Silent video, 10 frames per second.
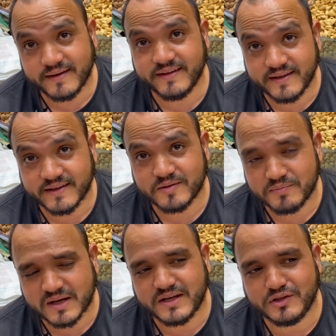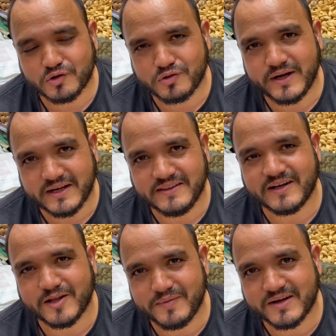दाने आएंगे बाकी देखो एट्टी
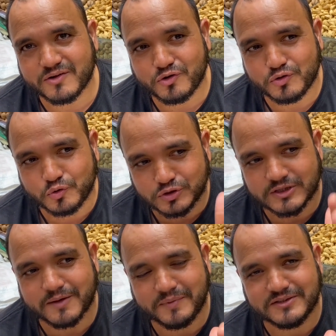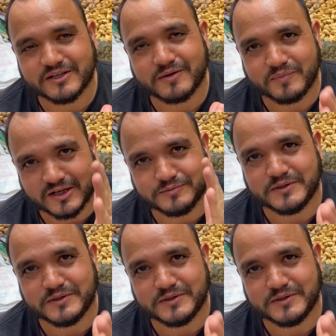दाने में अगर कोई दो चार पीस अगर पाँच